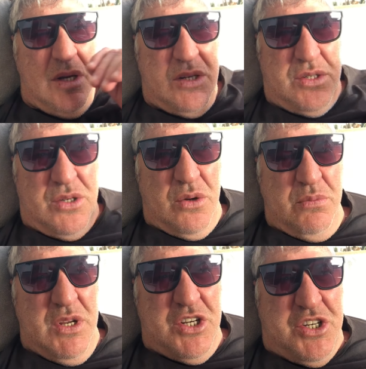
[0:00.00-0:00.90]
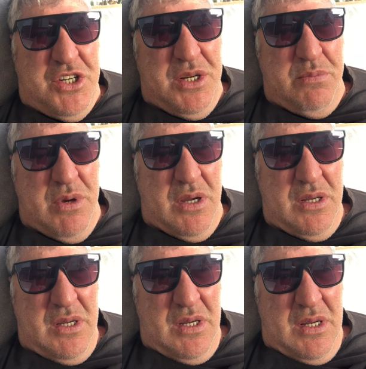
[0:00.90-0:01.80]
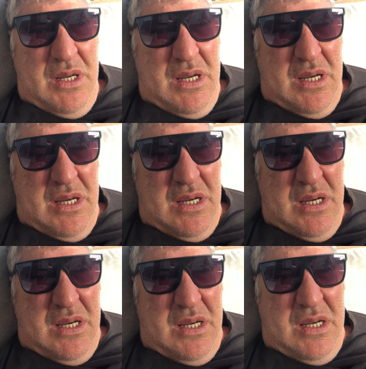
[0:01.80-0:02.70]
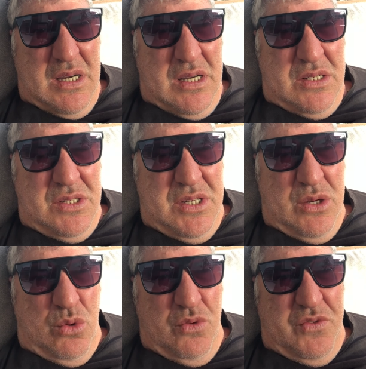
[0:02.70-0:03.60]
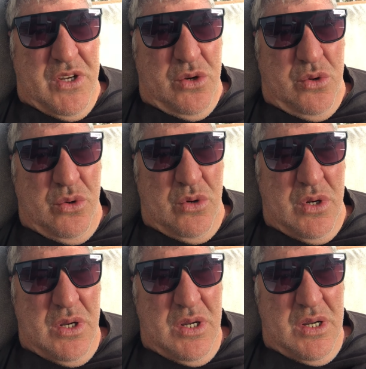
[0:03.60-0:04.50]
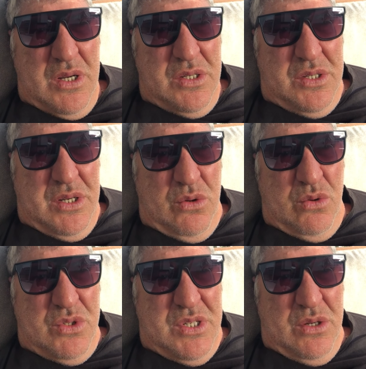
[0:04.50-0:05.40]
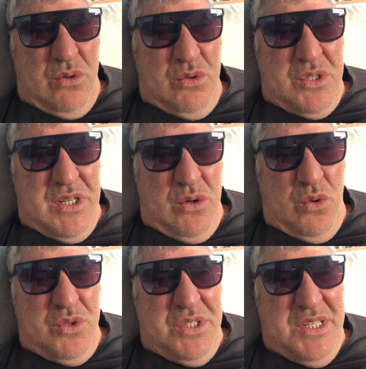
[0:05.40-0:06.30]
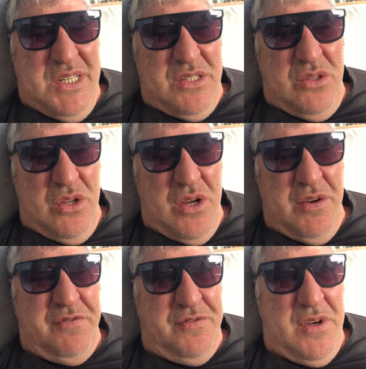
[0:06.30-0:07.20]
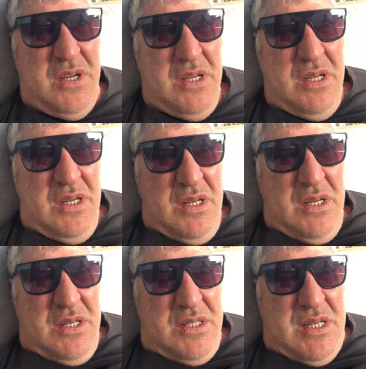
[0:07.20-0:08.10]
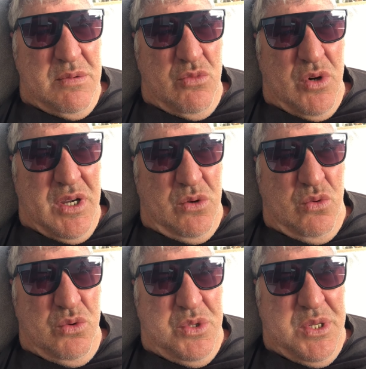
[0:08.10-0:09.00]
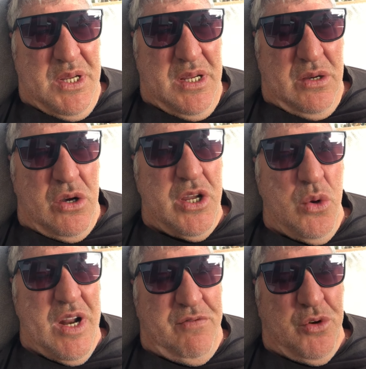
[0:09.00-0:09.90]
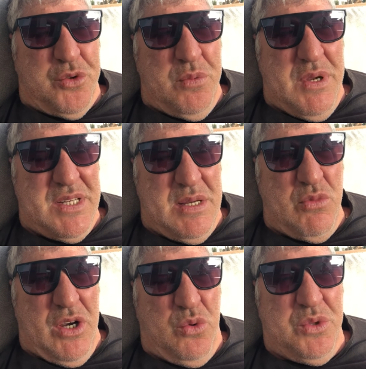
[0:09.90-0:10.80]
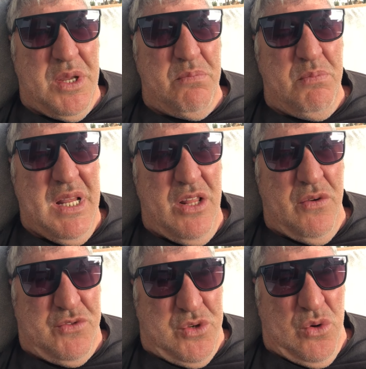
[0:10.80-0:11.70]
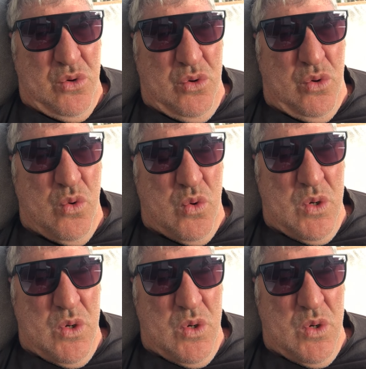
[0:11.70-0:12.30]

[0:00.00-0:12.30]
100 000 SHIB à 0,00019, ça m'aurait coûté, quand il y a eu la forte baisse, ça m'aurait coûté 1900 euros.